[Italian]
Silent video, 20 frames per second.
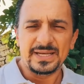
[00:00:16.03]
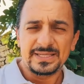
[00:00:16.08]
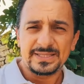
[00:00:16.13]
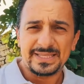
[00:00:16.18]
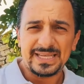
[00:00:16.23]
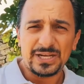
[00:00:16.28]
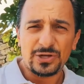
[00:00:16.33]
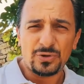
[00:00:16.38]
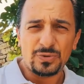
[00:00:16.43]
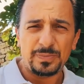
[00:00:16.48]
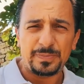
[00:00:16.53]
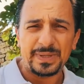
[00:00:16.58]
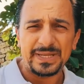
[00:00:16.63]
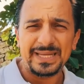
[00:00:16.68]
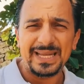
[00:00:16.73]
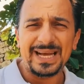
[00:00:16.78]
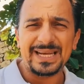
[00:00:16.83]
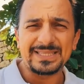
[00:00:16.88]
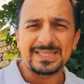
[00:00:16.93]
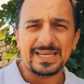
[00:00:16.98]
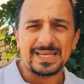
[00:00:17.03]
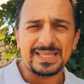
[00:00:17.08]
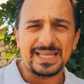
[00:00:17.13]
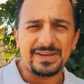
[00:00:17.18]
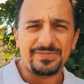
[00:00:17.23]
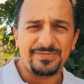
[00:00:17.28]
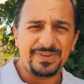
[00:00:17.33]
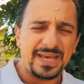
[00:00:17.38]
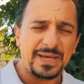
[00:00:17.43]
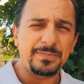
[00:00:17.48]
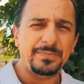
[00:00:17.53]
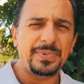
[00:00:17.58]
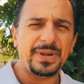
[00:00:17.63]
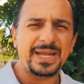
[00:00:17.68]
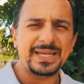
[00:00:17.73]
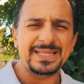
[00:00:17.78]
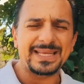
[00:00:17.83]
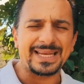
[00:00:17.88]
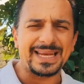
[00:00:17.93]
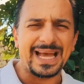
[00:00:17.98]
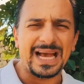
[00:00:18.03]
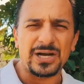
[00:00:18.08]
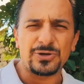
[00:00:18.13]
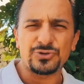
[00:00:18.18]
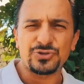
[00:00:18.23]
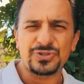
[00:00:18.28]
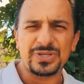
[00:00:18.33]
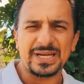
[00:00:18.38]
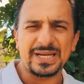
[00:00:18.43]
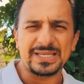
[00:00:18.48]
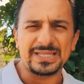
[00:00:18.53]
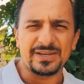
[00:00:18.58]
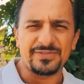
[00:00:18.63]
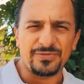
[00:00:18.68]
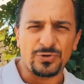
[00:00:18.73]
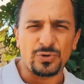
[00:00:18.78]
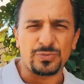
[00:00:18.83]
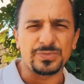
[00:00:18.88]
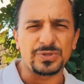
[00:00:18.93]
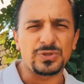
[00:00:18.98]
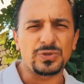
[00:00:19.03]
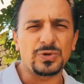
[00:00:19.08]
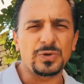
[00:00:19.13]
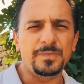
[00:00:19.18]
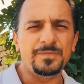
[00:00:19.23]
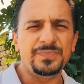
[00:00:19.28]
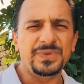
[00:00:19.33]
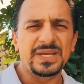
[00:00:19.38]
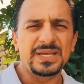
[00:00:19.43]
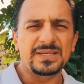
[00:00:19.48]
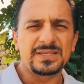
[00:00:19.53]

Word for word: Se accompagnata da febbre, da nausea e da vomito,